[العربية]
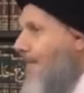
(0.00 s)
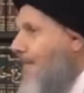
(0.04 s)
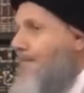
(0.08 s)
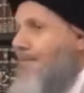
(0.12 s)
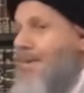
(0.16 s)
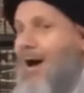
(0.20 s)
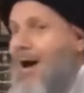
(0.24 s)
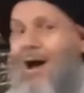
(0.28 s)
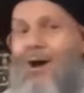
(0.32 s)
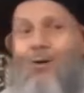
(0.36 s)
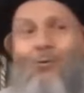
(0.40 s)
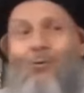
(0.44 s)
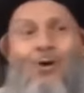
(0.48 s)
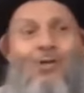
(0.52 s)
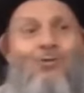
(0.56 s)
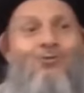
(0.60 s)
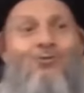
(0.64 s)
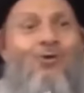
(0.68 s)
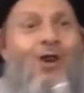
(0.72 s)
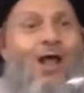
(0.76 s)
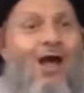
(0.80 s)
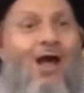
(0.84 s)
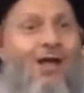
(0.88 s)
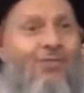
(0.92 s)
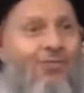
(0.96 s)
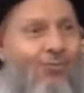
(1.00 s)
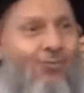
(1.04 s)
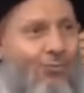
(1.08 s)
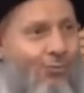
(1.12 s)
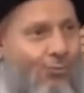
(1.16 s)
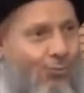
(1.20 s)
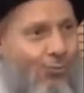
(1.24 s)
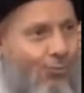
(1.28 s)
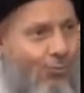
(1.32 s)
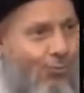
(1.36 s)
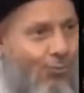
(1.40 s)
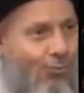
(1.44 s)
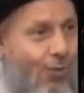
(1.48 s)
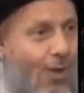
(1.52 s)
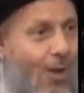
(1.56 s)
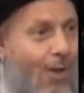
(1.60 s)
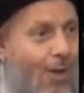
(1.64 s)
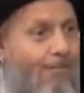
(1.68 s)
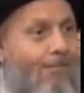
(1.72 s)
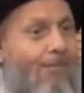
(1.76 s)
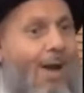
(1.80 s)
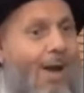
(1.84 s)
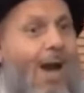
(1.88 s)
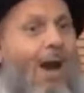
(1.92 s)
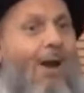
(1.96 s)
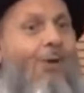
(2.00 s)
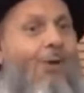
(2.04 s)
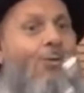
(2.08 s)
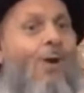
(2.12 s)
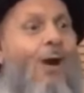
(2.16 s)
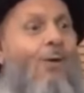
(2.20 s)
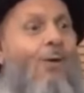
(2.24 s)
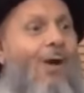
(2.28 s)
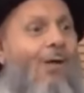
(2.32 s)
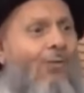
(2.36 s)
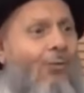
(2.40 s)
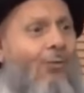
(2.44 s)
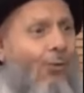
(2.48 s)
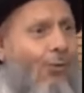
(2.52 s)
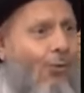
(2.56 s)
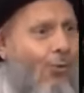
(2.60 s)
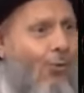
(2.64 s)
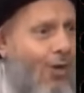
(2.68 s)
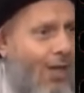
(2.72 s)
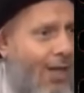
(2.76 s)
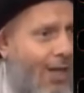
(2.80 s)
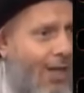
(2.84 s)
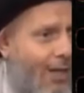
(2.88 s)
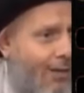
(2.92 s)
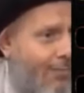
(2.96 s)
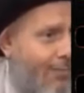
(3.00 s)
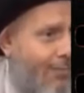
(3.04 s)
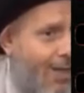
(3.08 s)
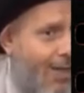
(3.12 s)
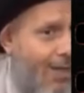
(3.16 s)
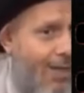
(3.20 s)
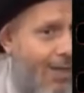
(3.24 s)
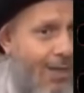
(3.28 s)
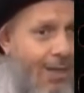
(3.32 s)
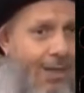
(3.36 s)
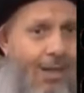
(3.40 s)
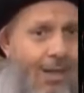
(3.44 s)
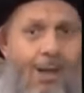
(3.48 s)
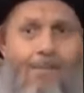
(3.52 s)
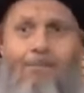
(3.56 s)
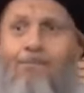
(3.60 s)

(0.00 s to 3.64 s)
ما هو تراثه ما هو وضعه العلمي